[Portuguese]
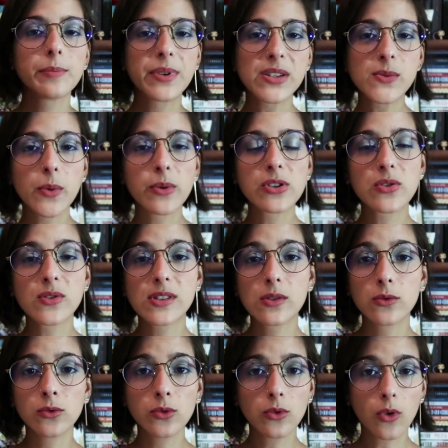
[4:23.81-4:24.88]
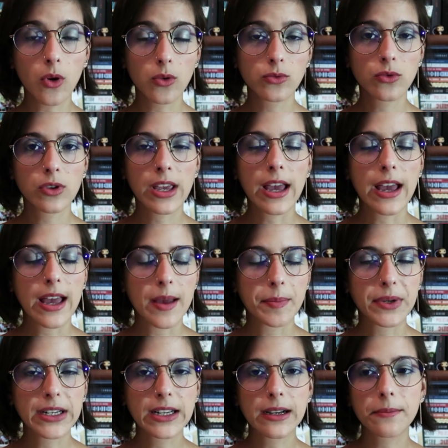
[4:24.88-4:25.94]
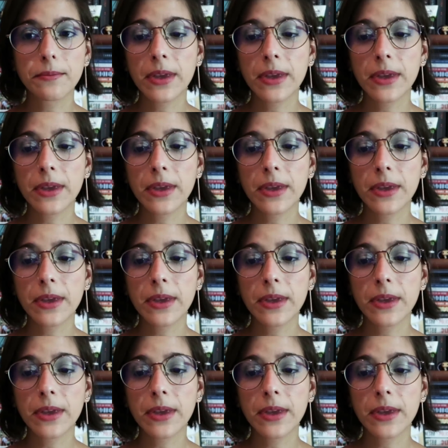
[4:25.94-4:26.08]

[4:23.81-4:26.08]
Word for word: Principalmente o segundo conto, que é réplica,